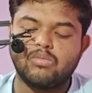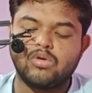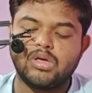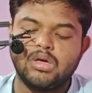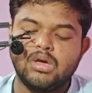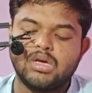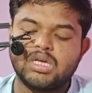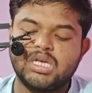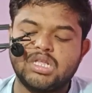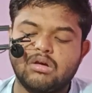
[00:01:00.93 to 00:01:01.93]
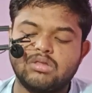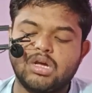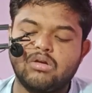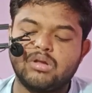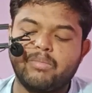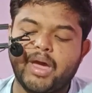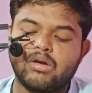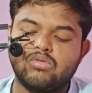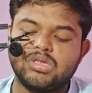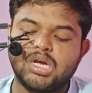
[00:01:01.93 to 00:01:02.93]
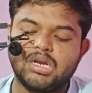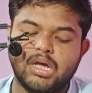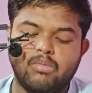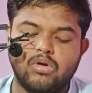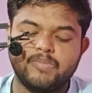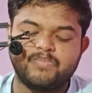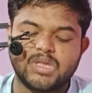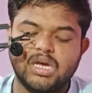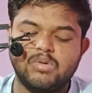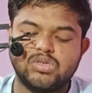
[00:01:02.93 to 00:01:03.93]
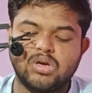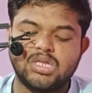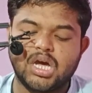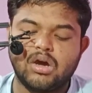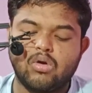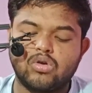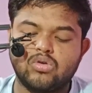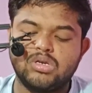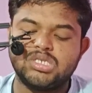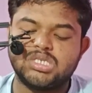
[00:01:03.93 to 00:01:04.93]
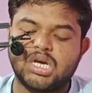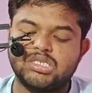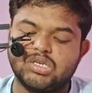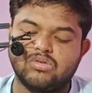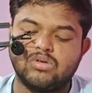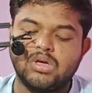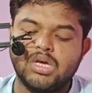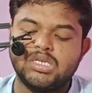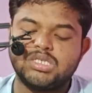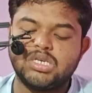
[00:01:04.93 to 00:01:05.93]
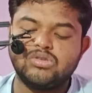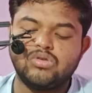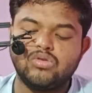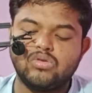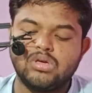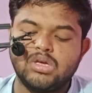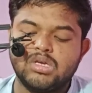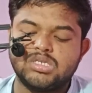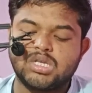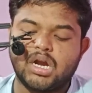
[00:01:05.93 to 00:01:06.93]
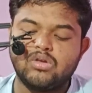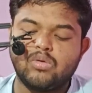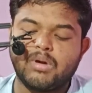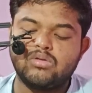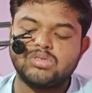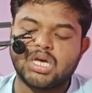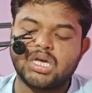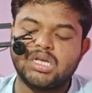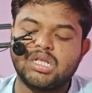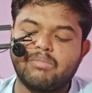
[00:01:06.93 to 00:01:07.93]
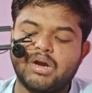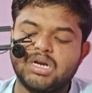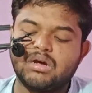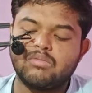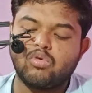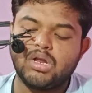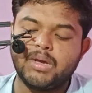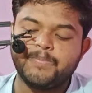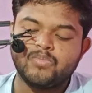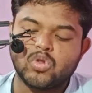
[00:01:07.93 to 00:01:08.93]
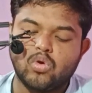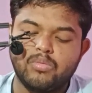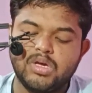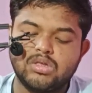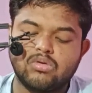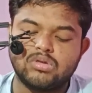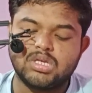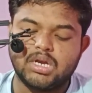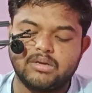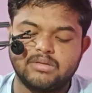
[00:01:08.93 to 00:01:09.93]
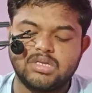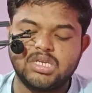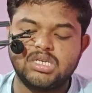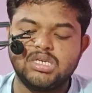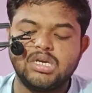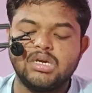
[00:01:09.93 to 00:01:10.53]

সময় গীতা অধ্যয়নে ব্যয় করতেন এবং এ বিষয়ে তা অটল নিষ্ঠা ছিল সেই জন্য স্থানীয় মানুষ তাকে গীতা পাণ্ডায়ন বলে অভিহিত করতেন তিনি